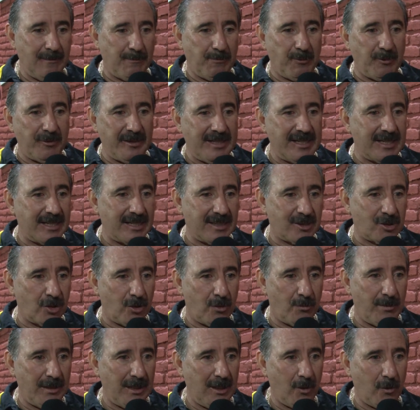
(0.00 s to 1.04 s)
poder
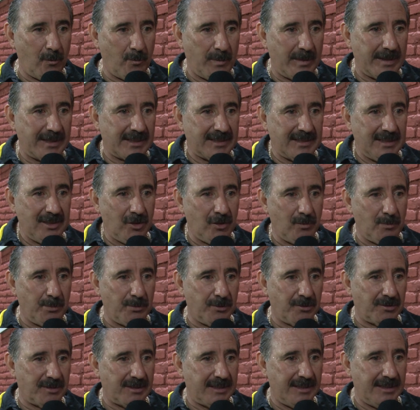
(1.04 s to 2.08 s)
resolver los partidos,
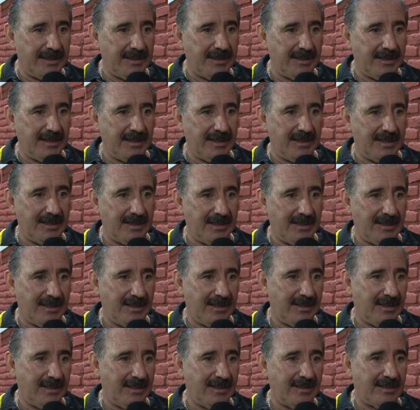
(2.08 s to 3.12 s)
porque
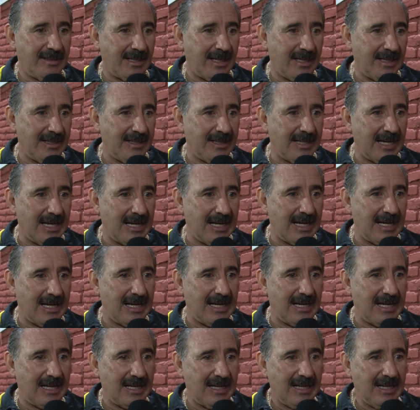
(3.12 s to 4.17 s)
eh, en
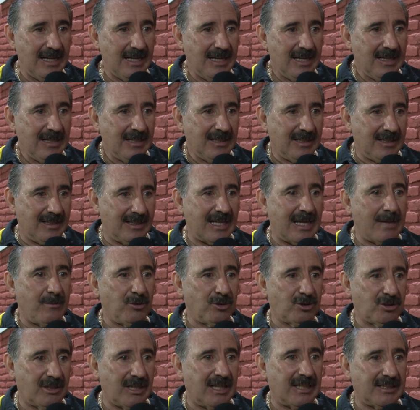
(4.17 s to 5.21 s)
realidad
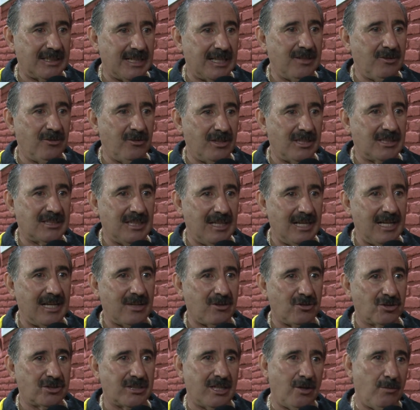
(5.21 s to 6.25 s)
estamos tratando de hacer
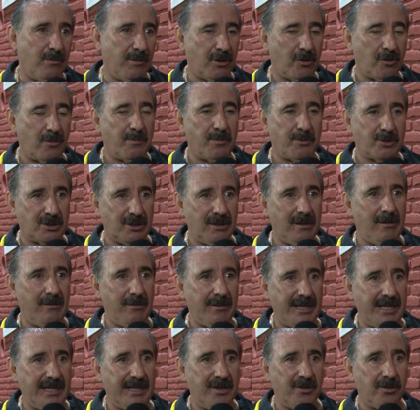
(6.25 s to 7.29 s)
las cosas lo mejor posible
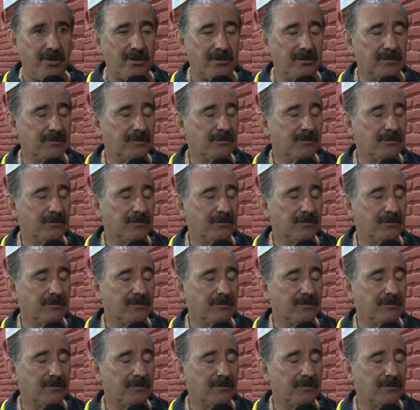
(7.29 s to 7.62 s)
bien, ¿no?